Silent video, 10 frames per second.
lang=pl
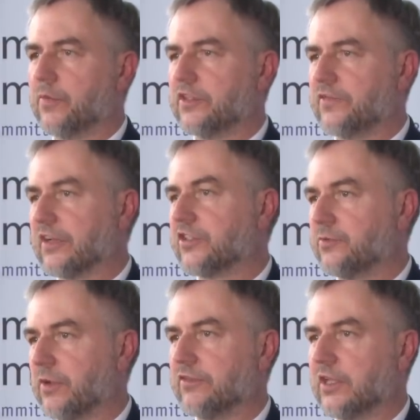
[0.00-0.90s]

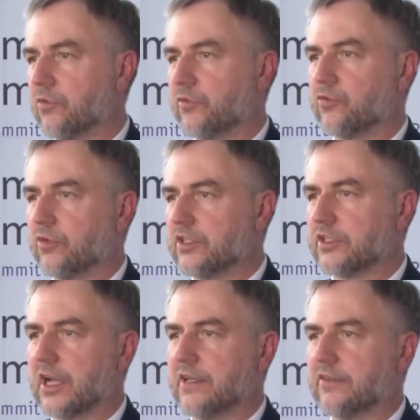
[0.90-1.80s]
świadczyć pewne usługi
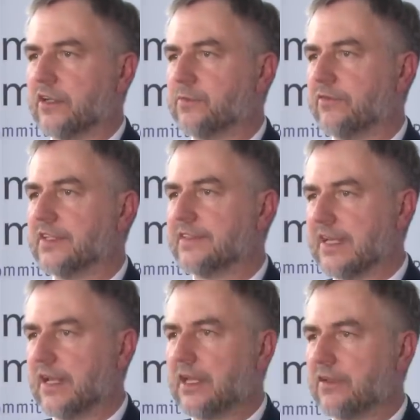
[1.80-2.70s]
czy realizować pewne
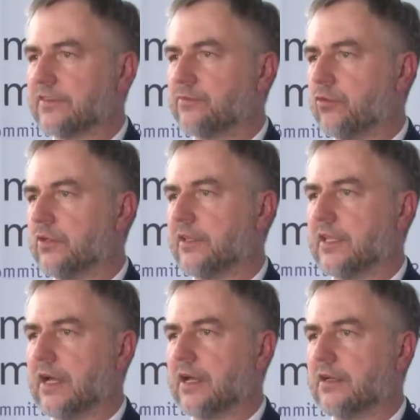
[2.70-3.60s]
cele wspólne
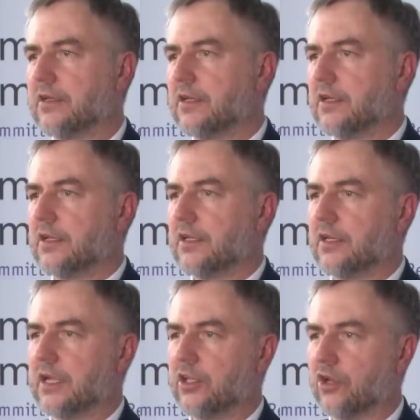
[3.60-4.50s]
dla
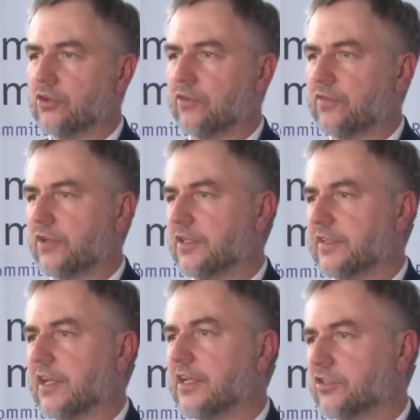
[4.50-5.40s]
regionów,
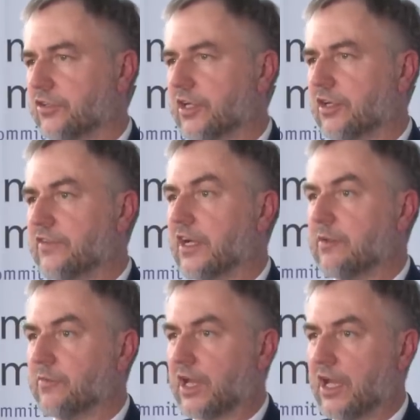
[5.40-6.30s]
niezależnie od tego, w
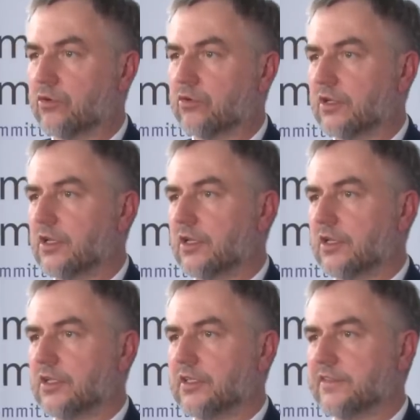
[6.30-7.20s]
jakim kraju
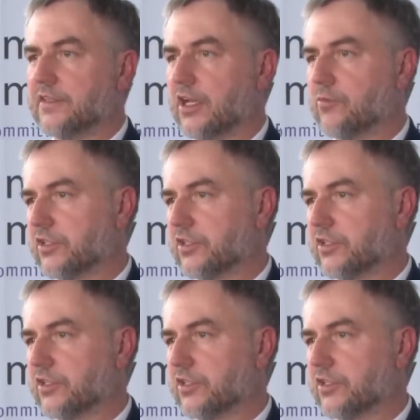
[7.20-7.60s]
istnieją.